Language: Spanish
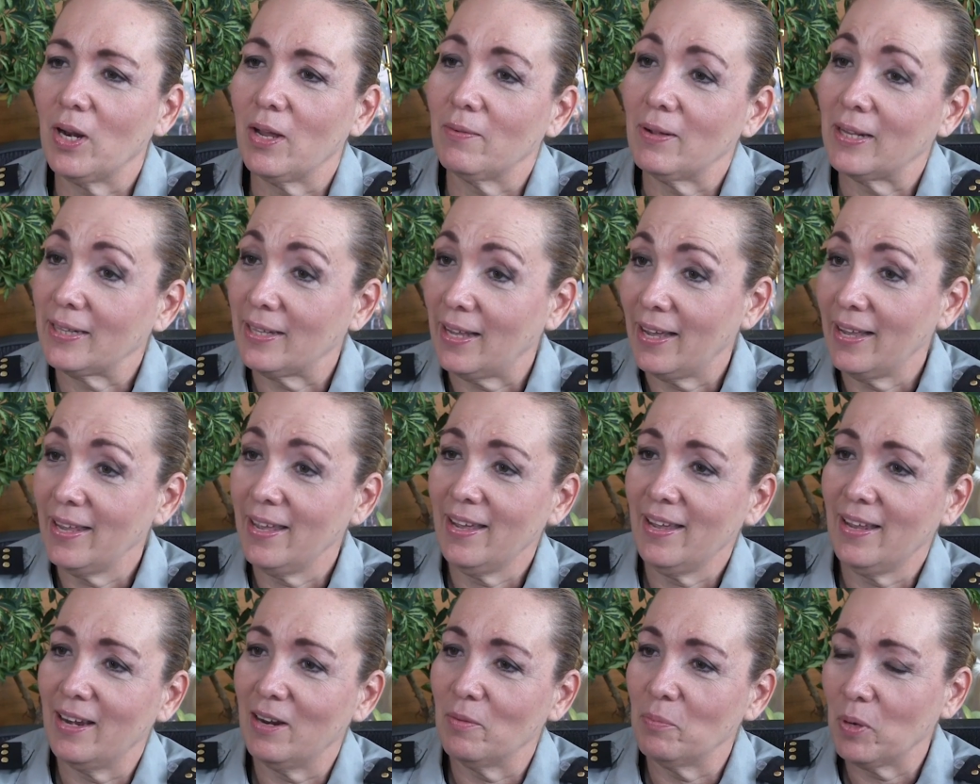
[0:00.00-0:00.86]
en la
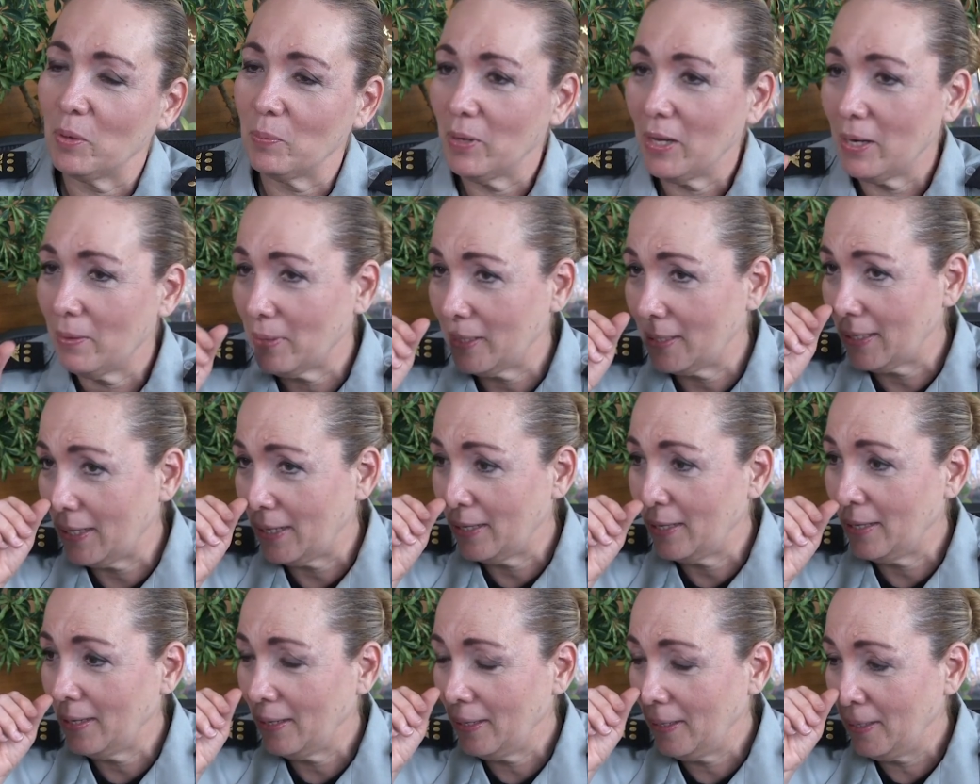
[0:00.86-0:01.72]
batalla, en la primera
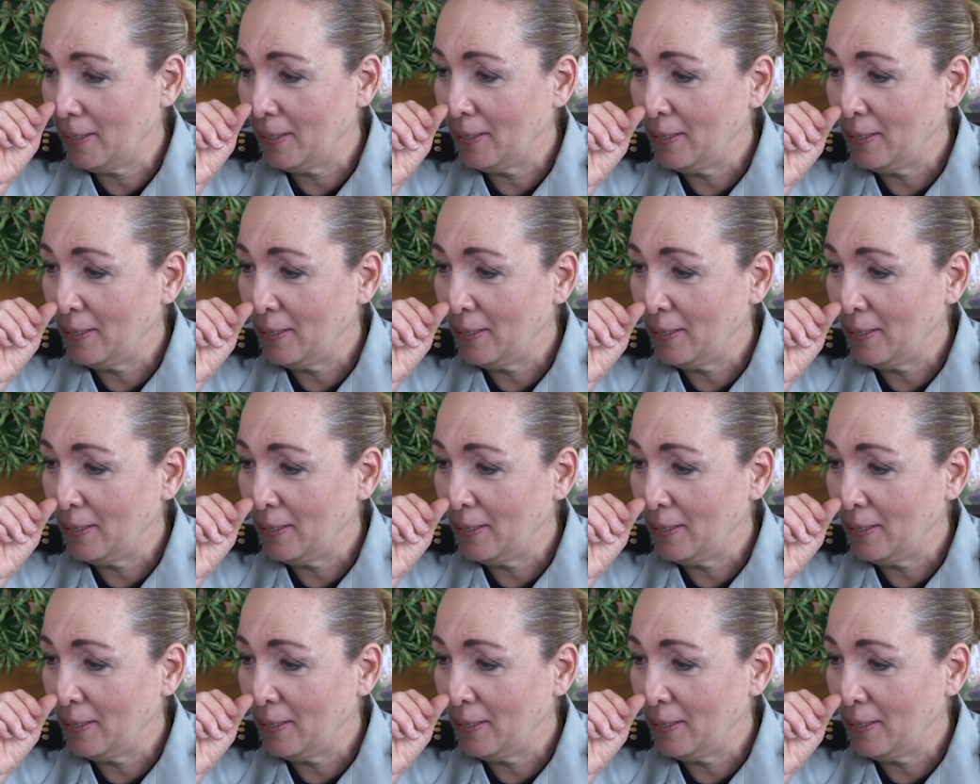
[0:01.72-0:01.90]
batalla,